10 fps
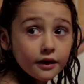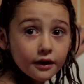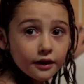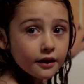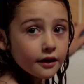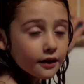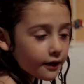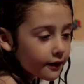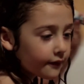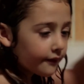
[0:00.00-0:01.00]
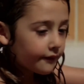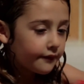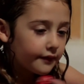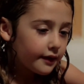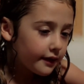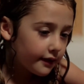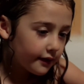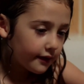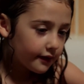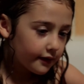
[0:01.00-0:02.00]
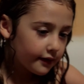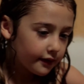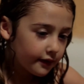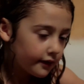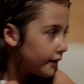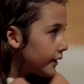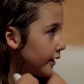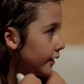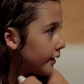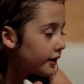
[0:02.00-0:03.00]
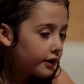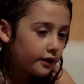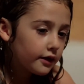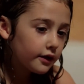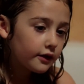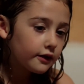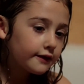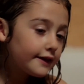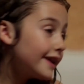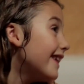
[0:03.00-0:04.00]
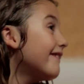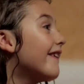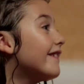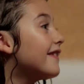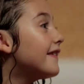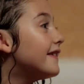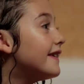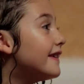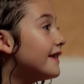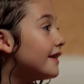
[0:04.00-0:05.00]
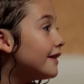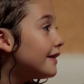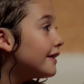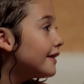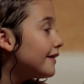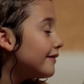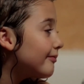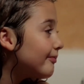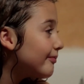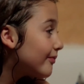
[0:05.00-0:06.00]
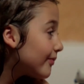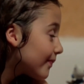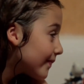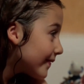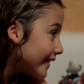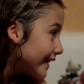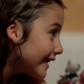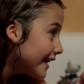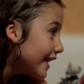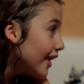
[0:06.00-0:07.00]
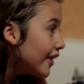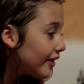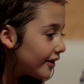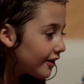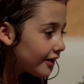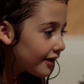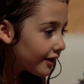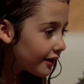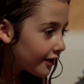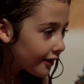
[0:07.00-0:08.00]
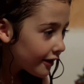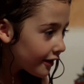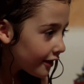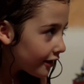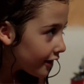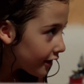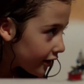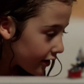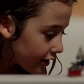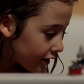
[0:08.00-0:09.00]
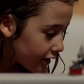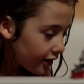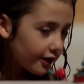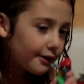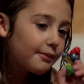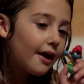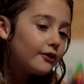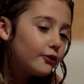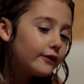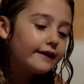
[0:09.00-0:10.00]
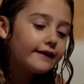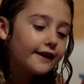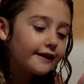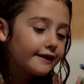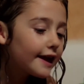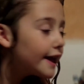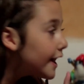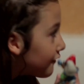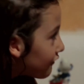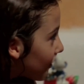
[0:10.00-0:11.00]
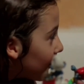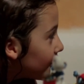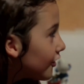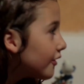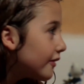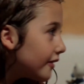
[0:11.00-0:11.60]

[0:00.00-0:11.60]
Voilà, c'est des points d'appui comme pour n'importe quel comédien. Son prénom, téléphone. Non, mais. c'est Alfred. Et eh bah, ben, lui, c'est téléphone.